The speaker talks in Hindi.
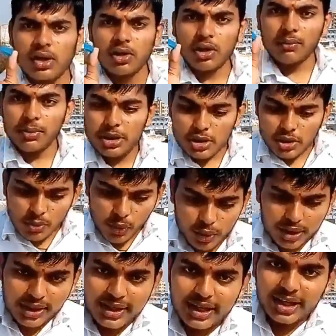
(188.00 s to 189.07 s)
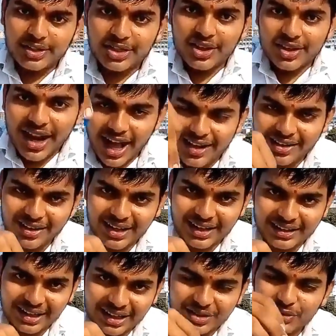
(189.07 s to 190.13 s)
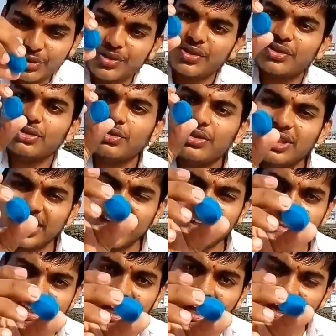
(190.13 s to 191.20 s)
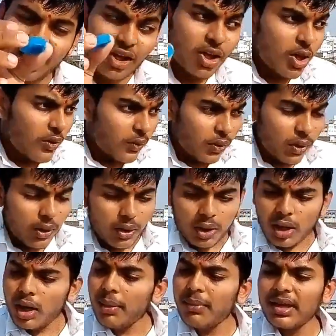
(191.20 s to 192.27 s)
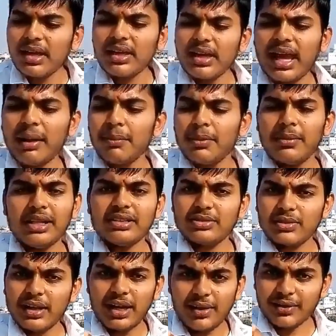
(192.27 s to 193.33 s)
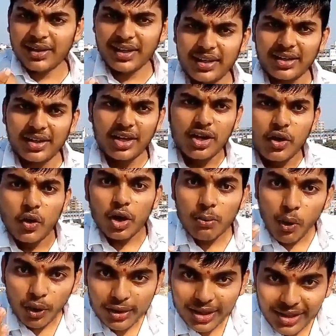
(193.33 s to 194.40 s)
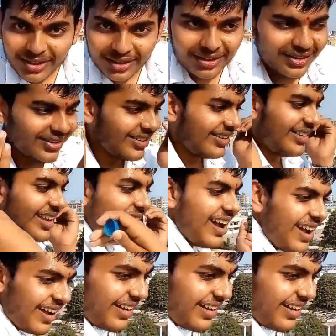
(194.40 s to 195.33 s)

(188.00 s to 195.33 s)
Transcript: हमने जो बोतल के अंदर डाल रखा था जो जो ढक्कन था वो हमें यहाँ पे मिल चुका है ओके और बोतल यहाँ